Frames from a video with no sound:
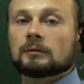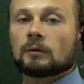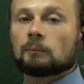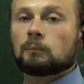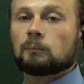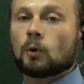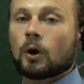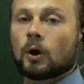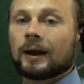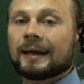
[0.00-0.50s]

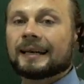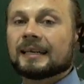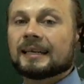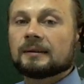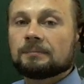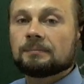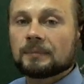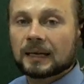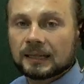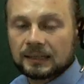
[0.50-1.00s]

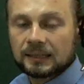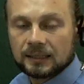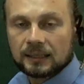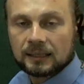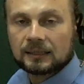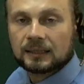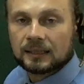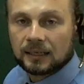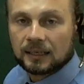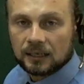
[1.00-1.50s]
поэлементно
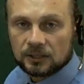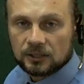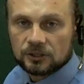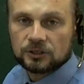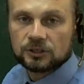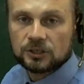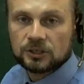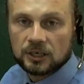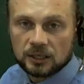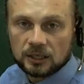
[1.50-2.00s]
на каждый
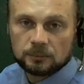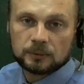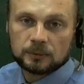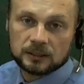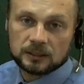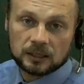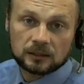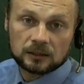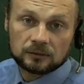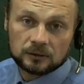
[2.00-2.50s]
член
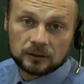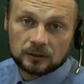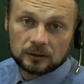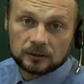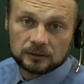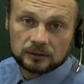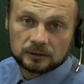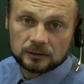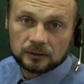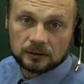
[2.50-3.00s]

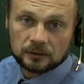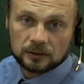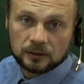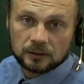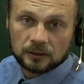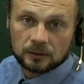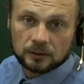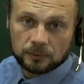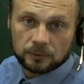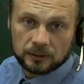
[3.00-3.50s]
последовательности.
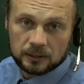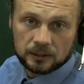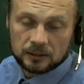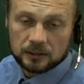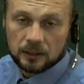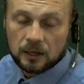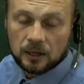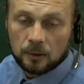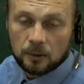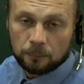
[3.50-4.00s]

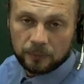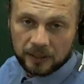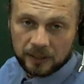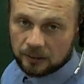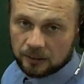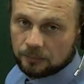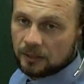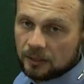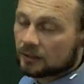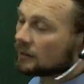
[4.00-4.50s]
Понятно?
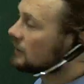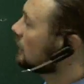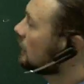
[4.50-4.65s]
Поэлементная